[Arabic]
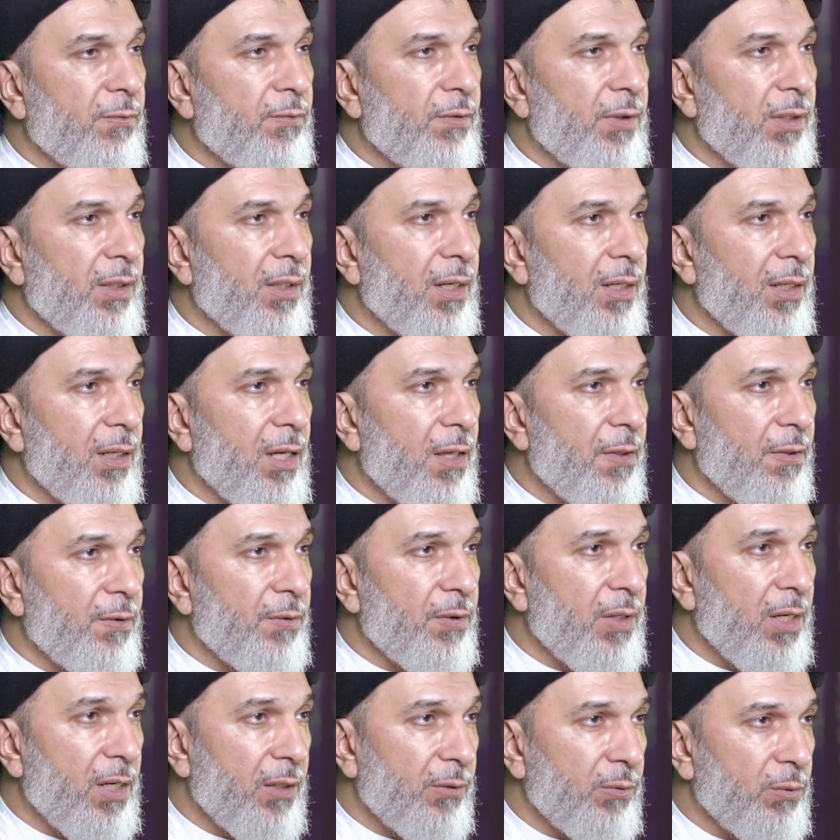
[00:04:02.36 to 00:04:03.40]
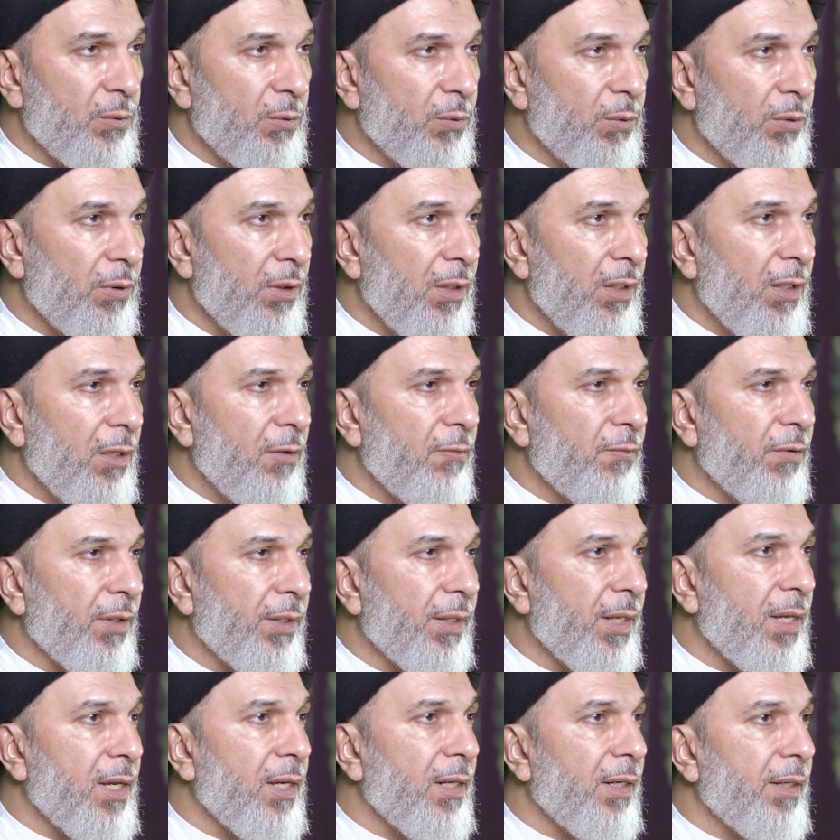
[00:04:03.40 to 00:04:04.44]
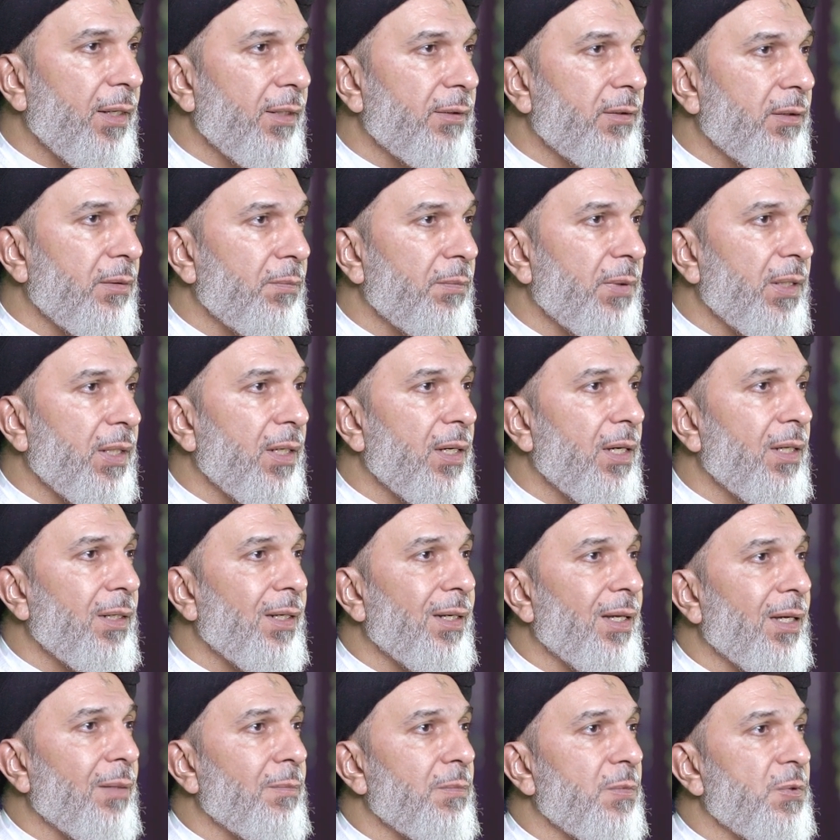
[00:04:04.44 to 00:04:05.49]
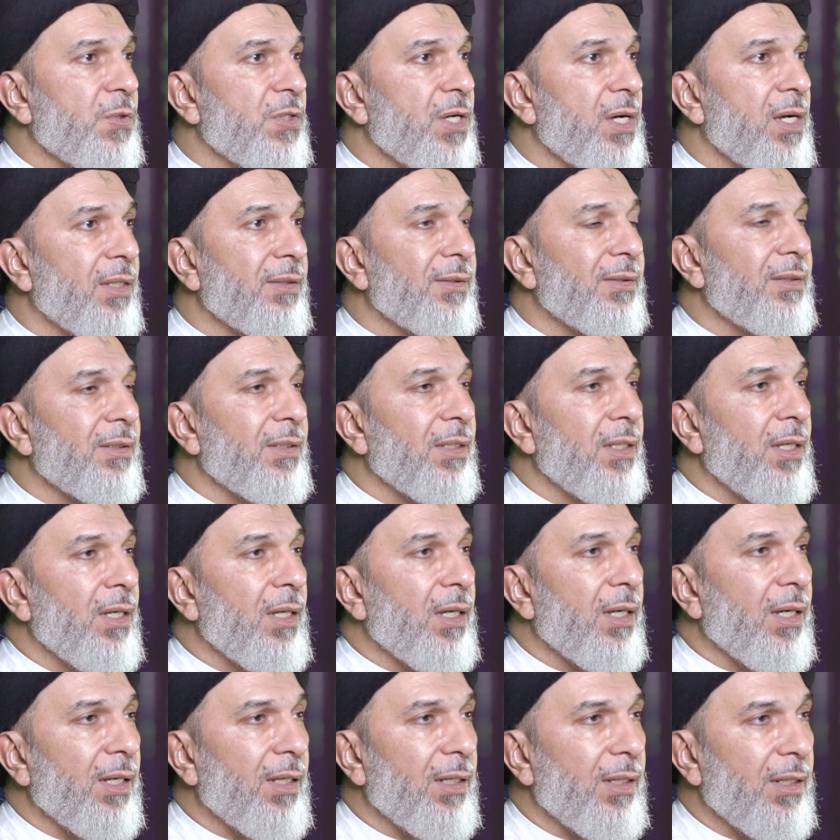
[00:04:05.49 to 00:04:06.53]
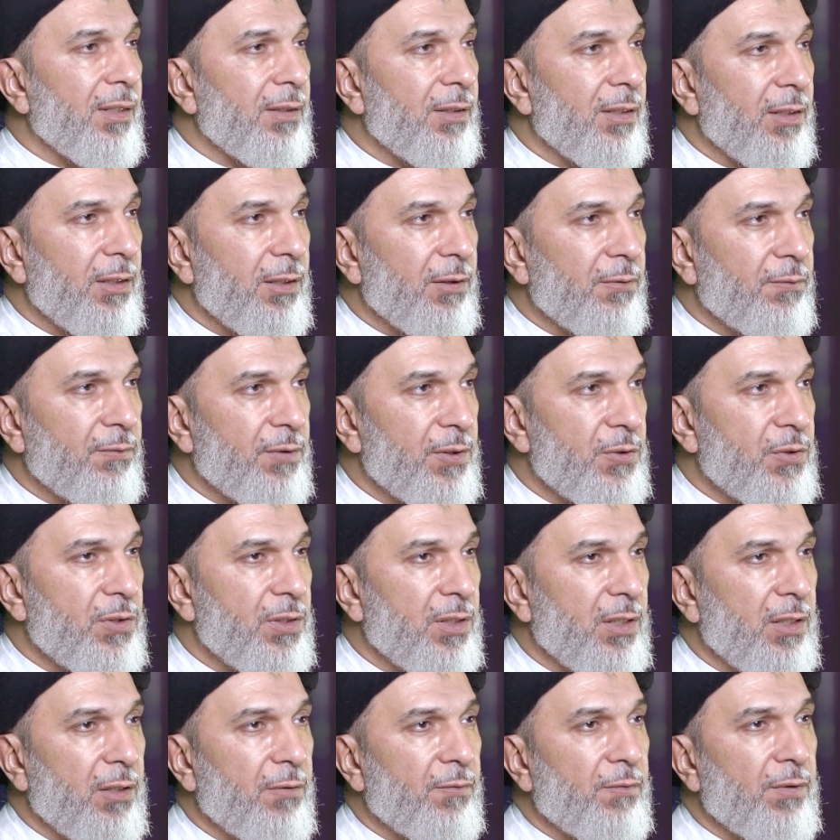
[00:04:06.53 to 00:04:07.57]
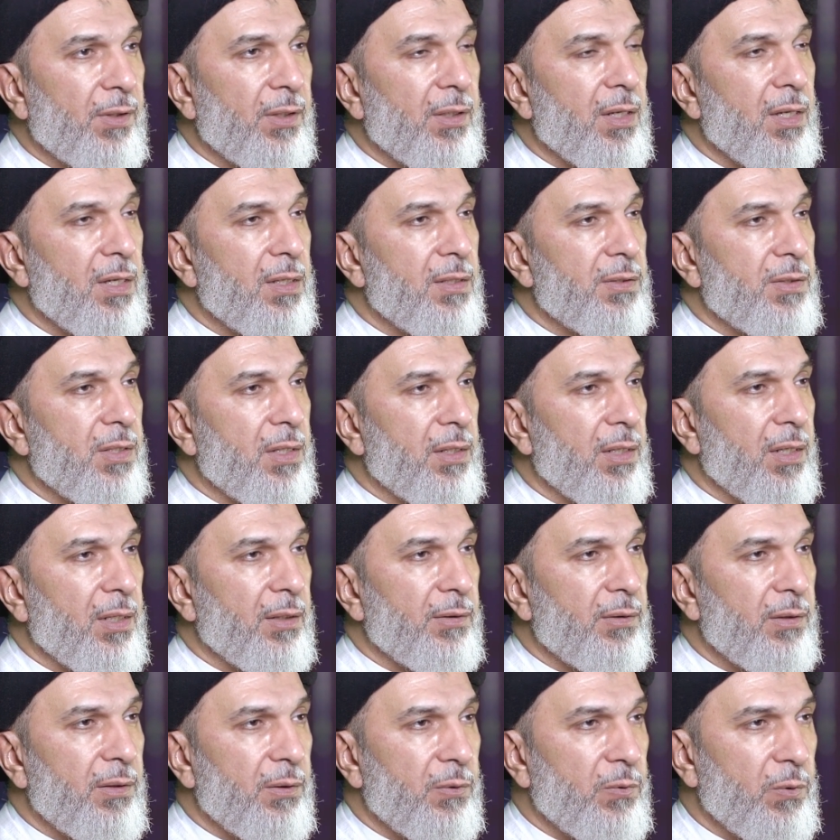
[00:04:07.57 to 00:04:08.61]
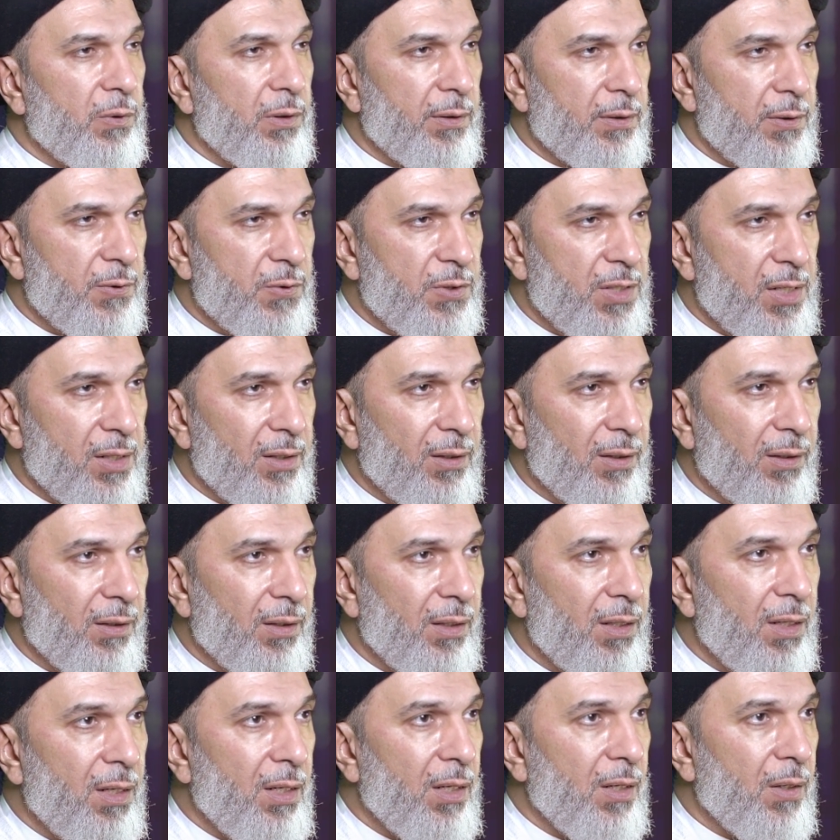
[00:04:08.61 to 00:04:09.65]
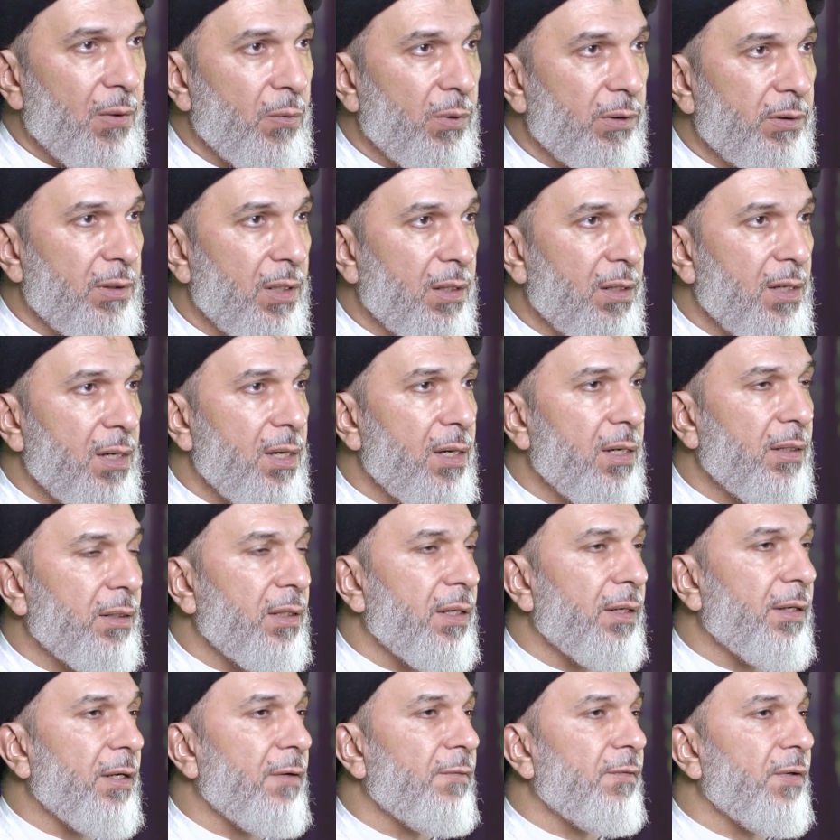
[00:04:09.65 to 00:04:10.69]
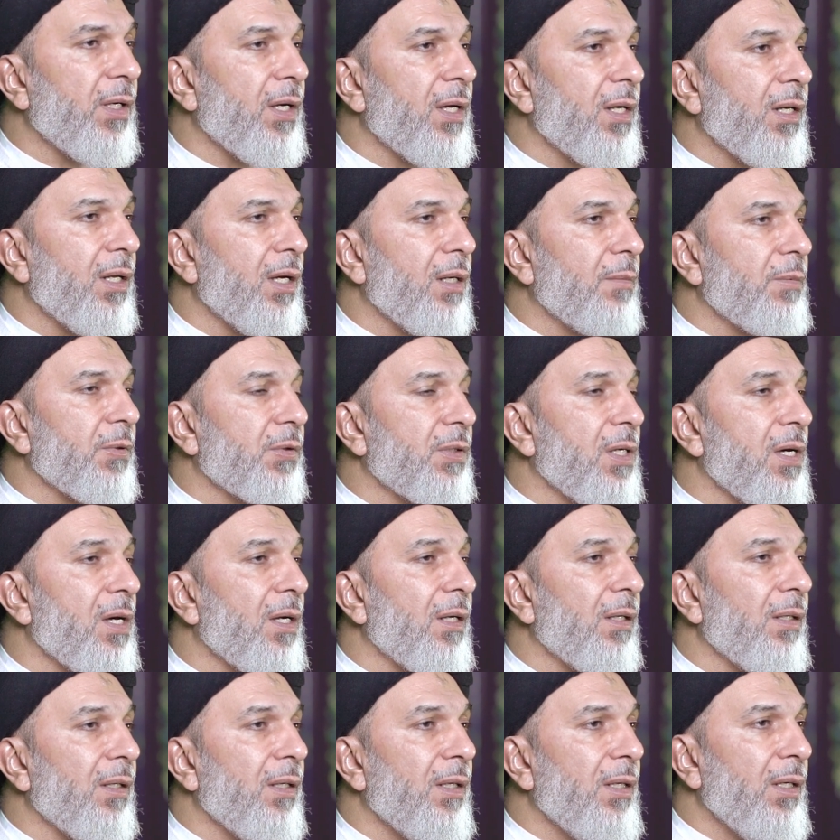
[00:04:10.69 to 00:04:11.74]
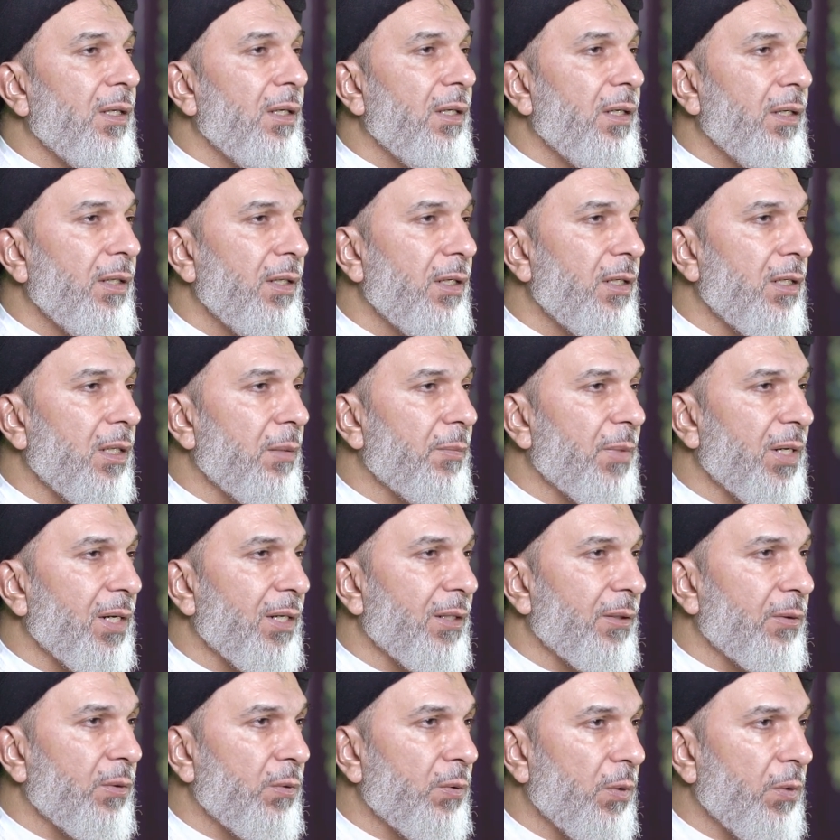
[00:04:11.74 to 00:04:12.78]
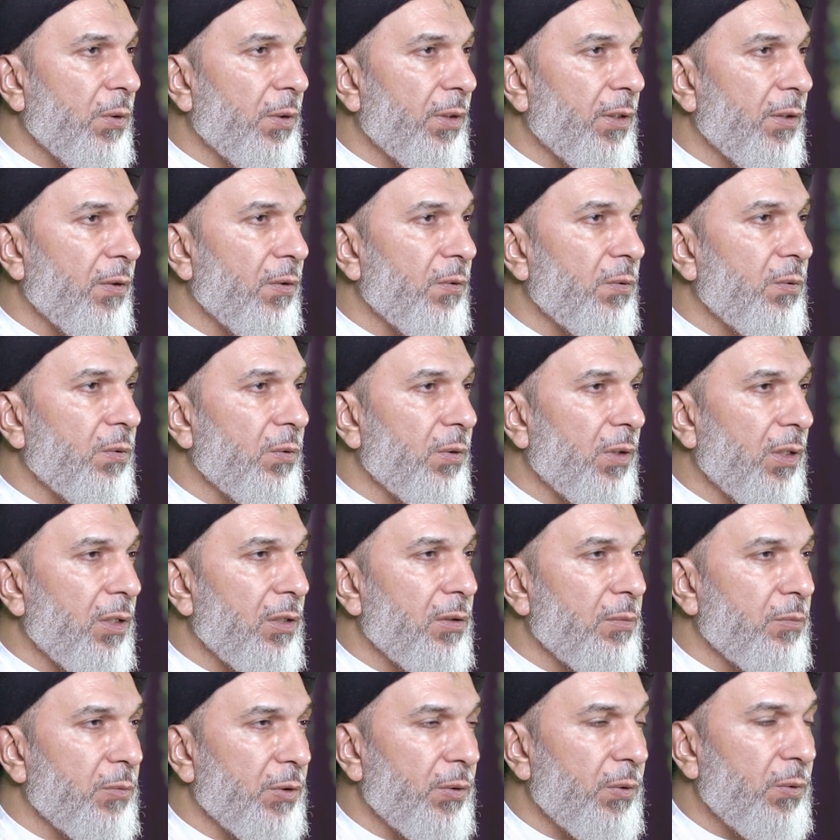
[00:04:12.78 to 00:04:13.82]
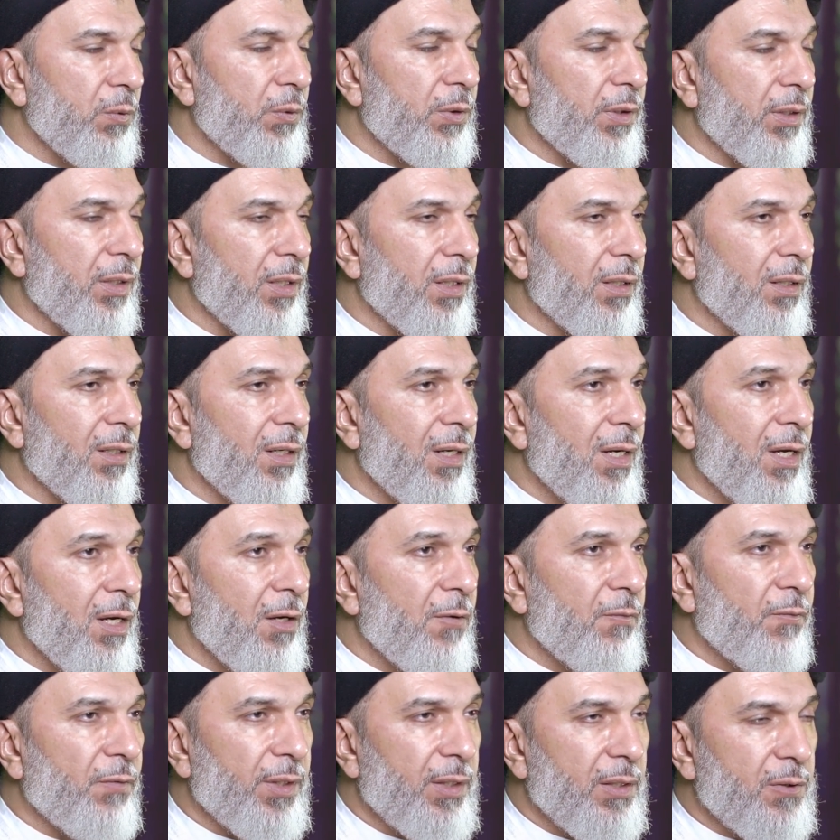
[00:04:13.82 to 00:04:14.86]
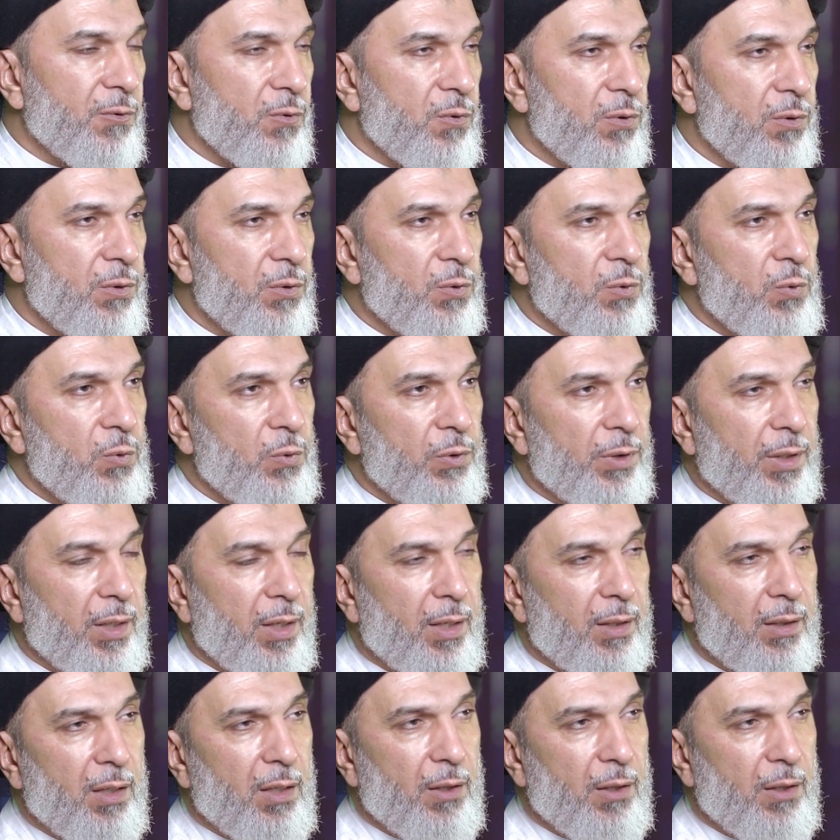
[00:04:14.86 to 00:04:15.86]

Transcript: فيها الأضداد فنالت بها الامجاد التي فشل فيها صناديد الرجال وتقهقر فيها الابطال حينما تعرض لهم الدنيا فيجلسون على